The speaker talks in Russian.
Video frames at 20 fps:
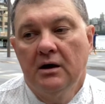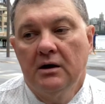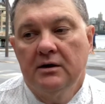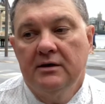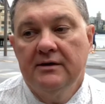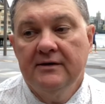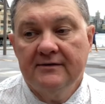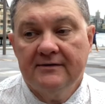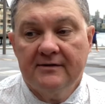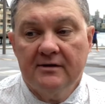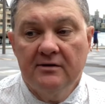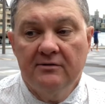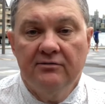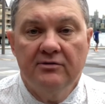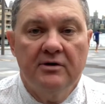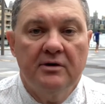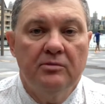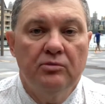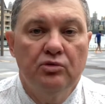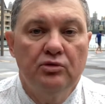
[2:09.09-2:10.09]
если вы
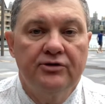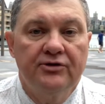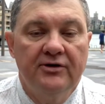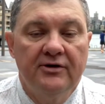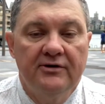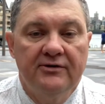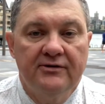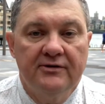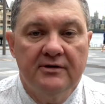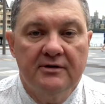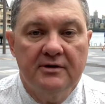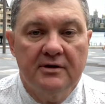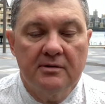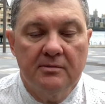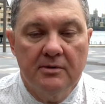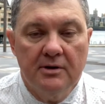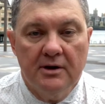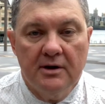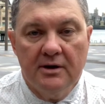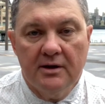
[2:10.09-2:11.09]
работаете
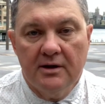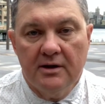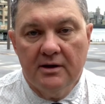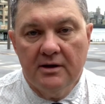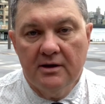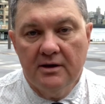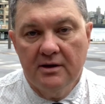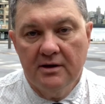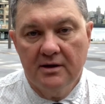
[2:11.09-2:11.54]
нормальный,